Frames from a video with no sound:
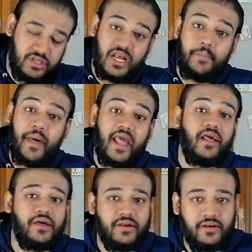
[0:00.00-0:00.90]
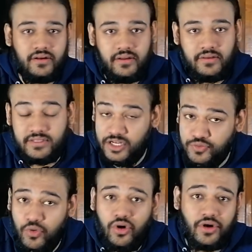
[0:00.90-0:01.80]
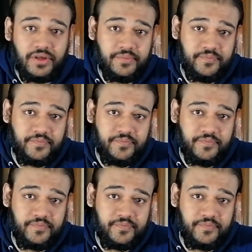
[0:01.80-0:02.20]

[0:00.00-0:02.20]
যারা ব্যাংকার যারা স্মোক করে